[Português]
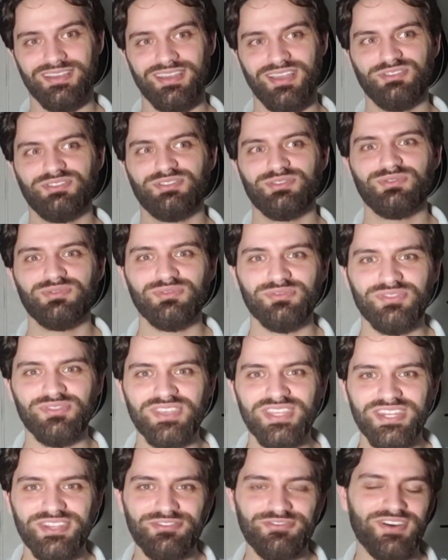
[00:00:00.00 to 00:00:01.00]
O segundo
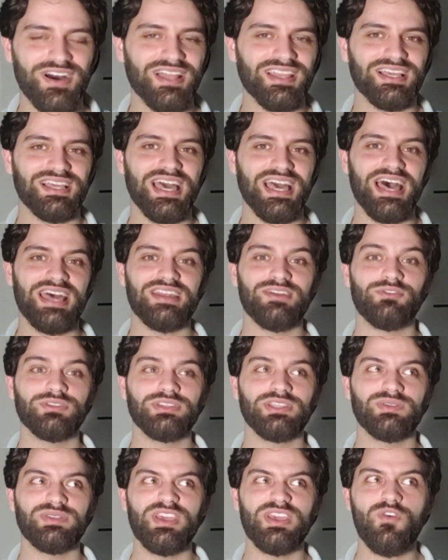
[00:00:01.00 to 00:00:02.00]
vira e fala: "Cara,
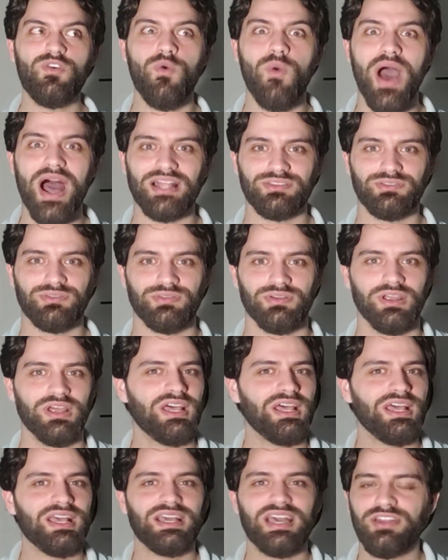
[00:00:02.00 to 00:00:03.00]
ontem eu dei quatro.
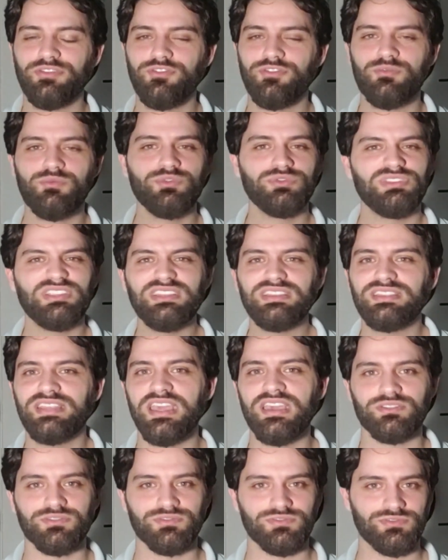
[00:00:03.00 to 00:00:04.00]
Cara, foi muito
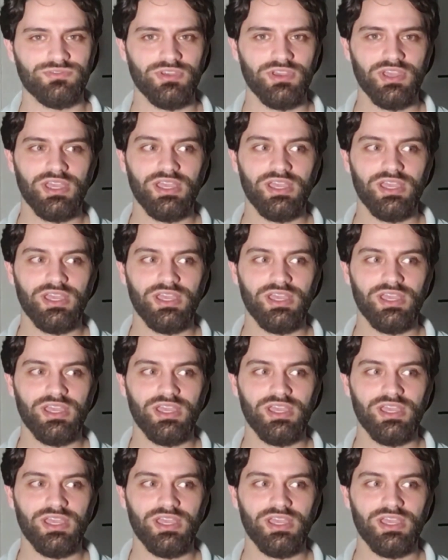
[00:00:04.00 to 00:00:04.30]
intenso."